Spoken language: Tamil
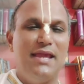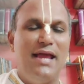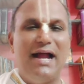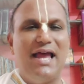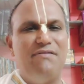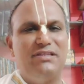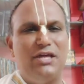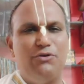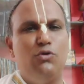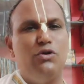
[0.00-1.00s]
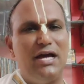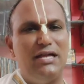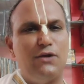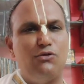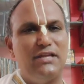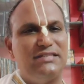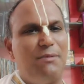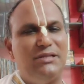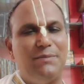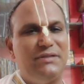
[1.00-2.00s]
ஆனா அவர் தன்னுடைய குருநாதர் கொடுத்த
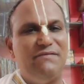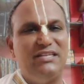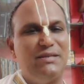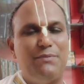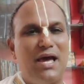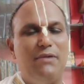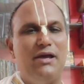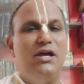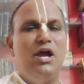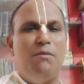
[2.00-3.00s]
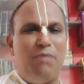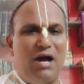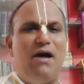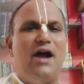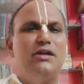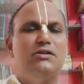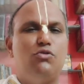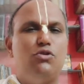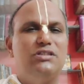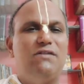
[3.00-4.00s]
சாபத்தை பற்றி வருத்தப்படாம பகவானுக்கு
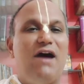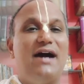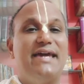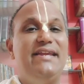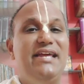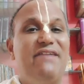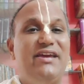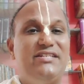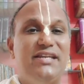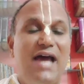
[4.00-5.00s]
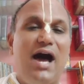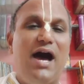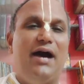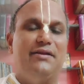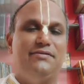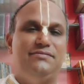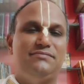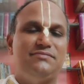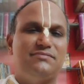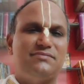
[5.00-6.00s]
கொடுத்த வாக்கை நிறைவேற்றினார்
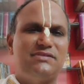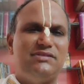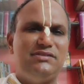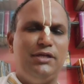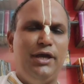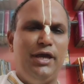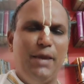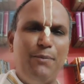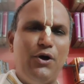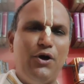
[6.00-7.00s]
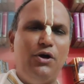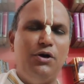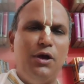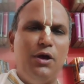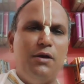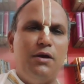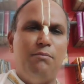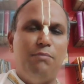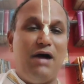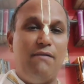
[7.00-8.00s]
இப்போ
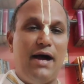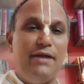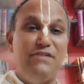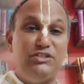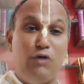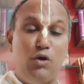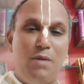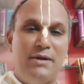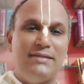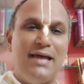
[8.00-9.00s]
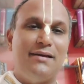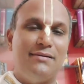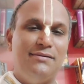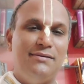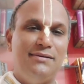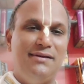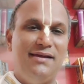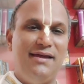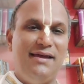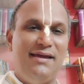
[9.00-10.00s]
பகவான் விஸ்வரூபம் எடுத்தார்
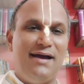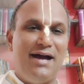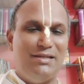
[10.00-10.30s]
அந்த